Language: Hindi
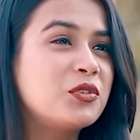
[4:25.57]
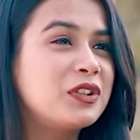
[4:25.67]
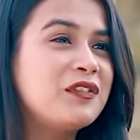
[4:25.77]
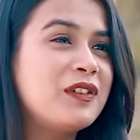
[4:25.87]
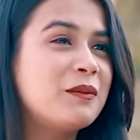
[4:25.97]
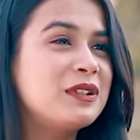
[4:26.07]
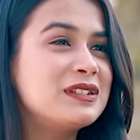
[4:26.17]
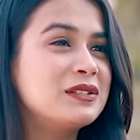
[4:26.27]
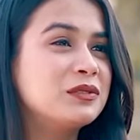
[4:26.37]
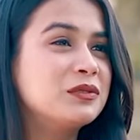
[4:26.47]
छोटी फैमिली
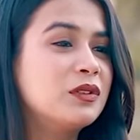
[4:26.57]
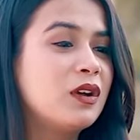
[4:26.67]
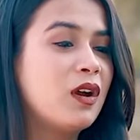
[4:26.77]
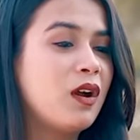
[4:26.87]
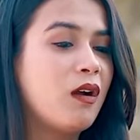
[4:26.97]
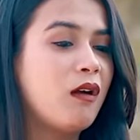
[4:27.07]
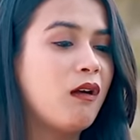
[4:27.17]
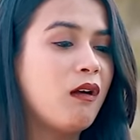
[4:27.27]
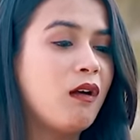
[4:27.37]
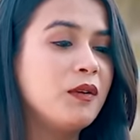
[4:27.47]
से हूँ
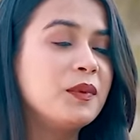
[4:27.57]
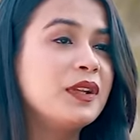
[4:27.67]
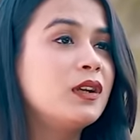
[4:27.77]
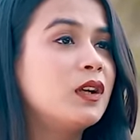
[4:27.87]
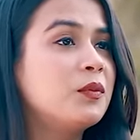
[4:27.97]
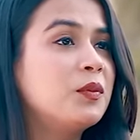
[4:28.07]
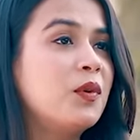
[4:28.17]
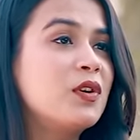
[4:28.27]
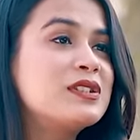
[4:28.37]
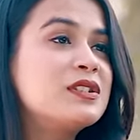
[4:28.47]
और मेरे घर में बहुत